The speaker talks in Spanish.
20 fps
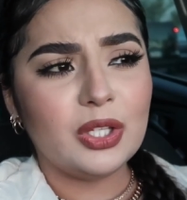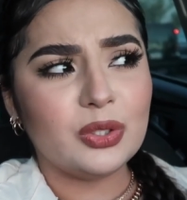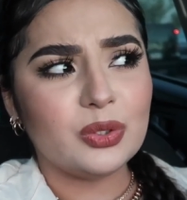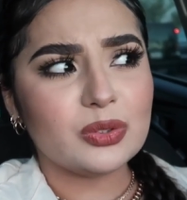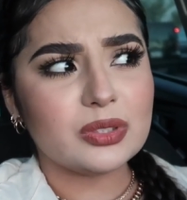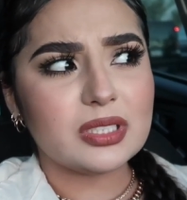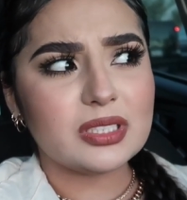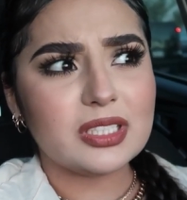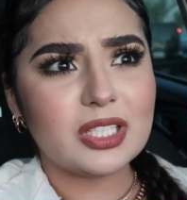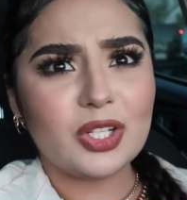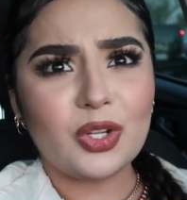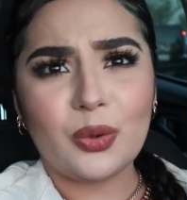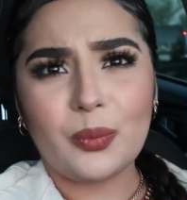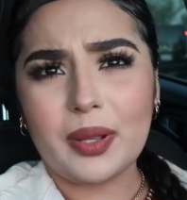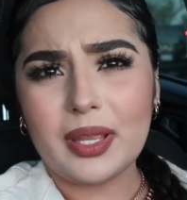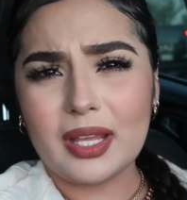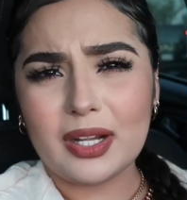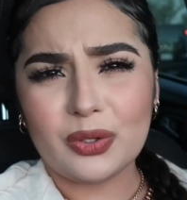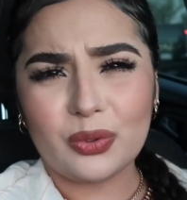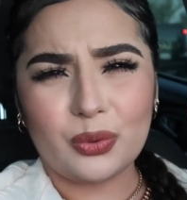No sé si lo
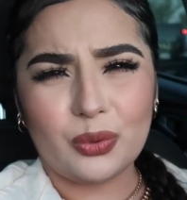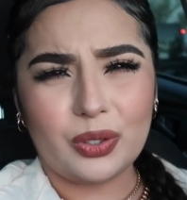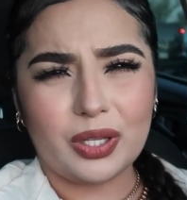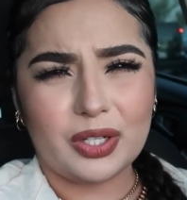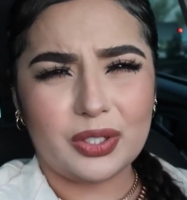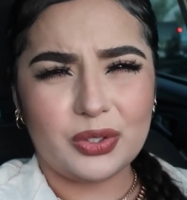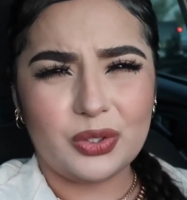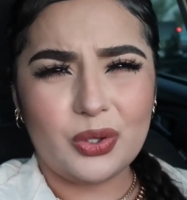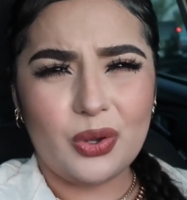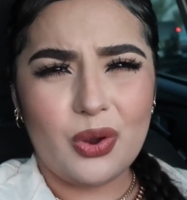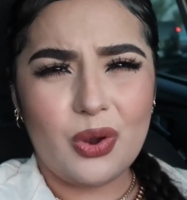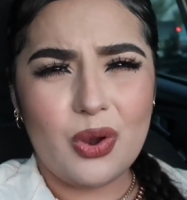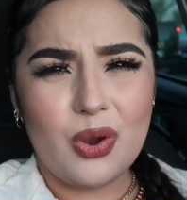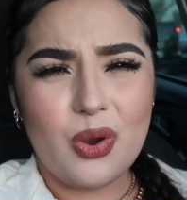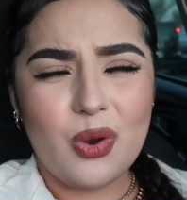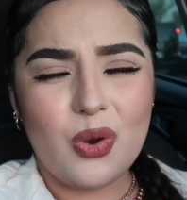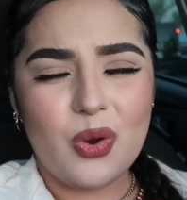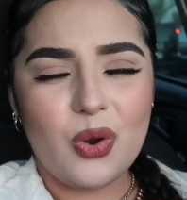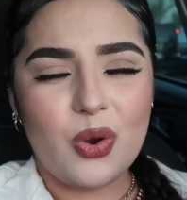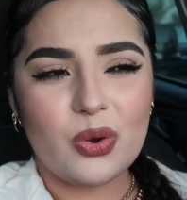vaya a recoger yo
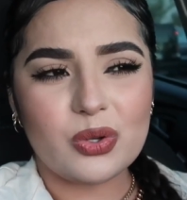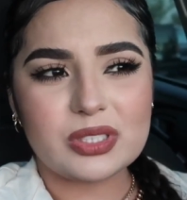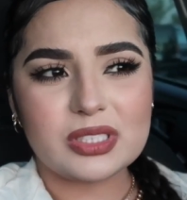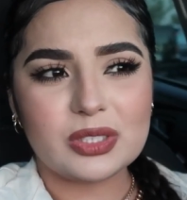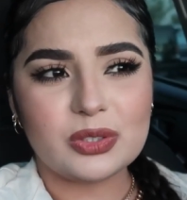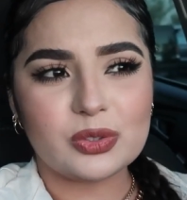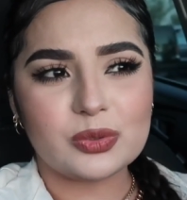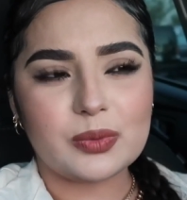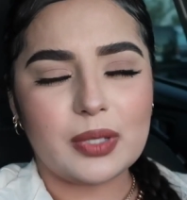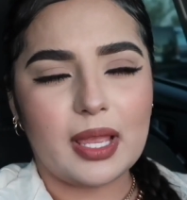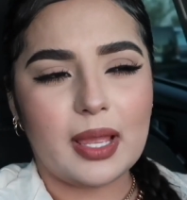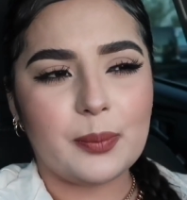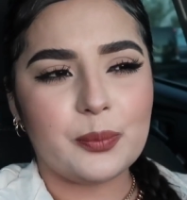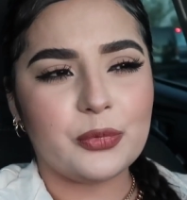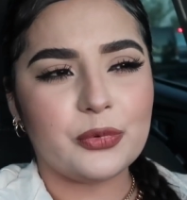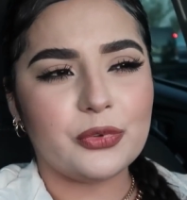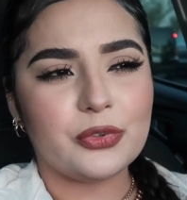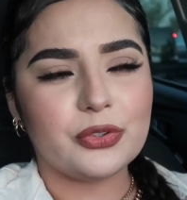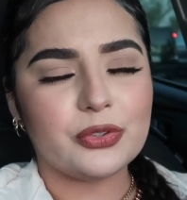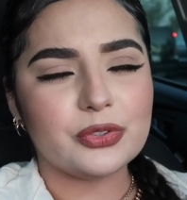o si nos
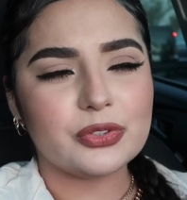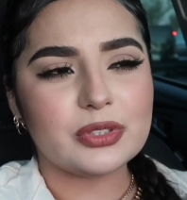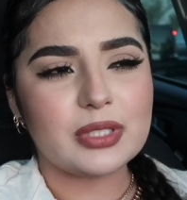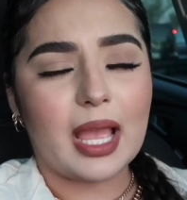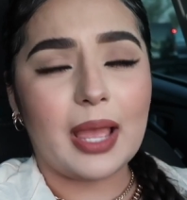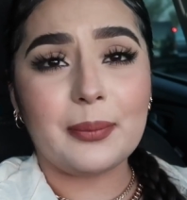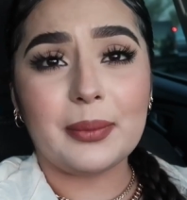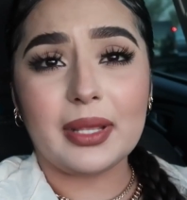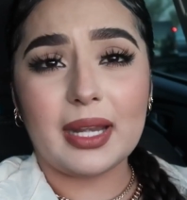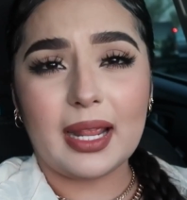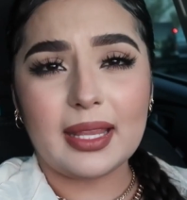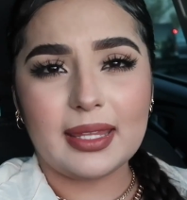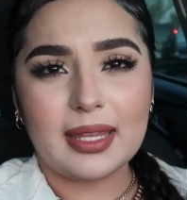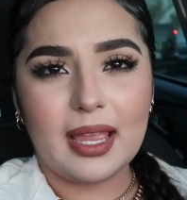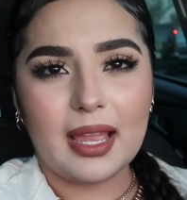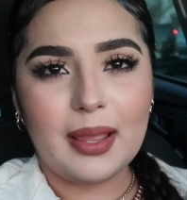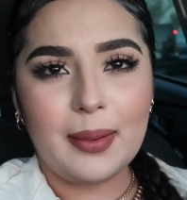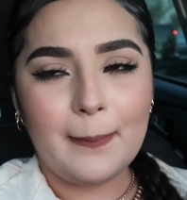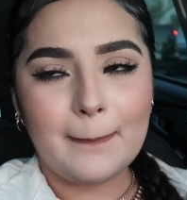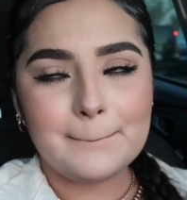vayamos a ver
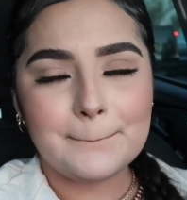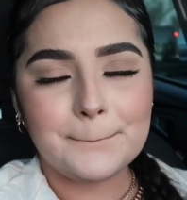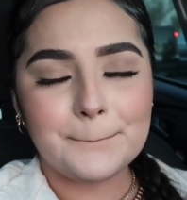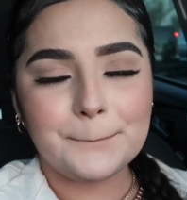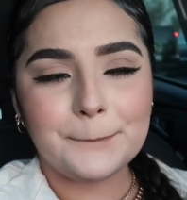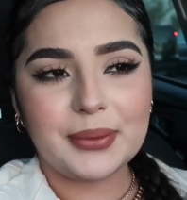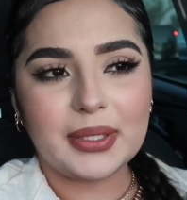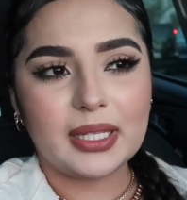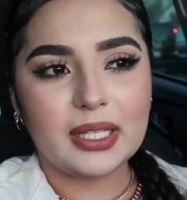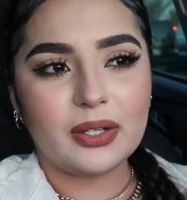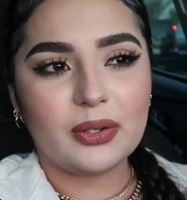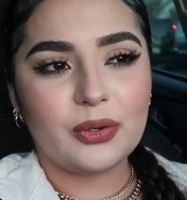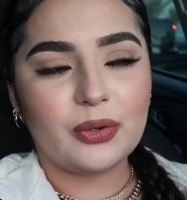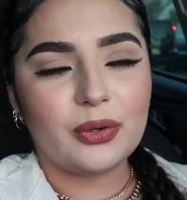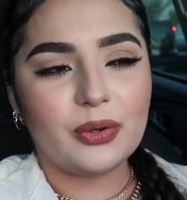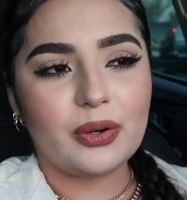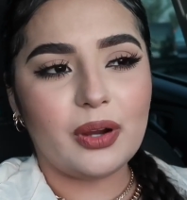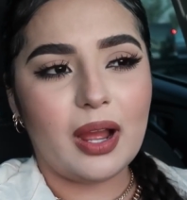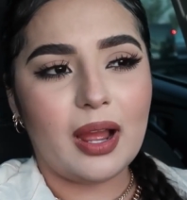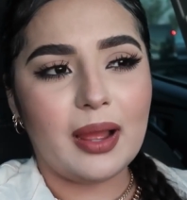allá
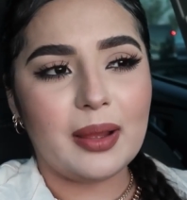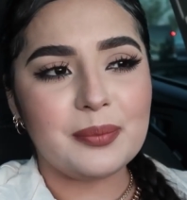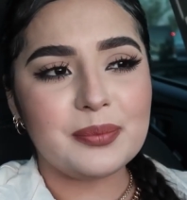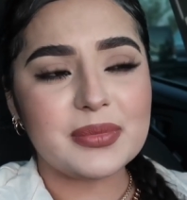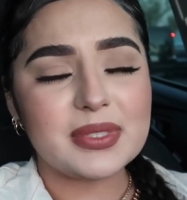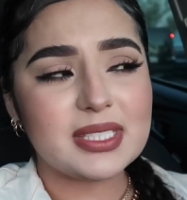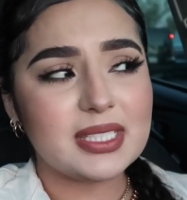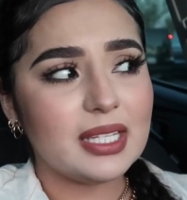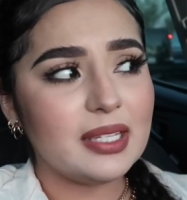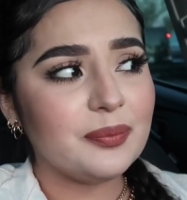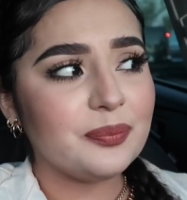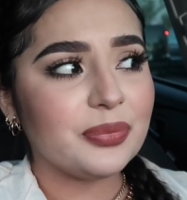pero sí,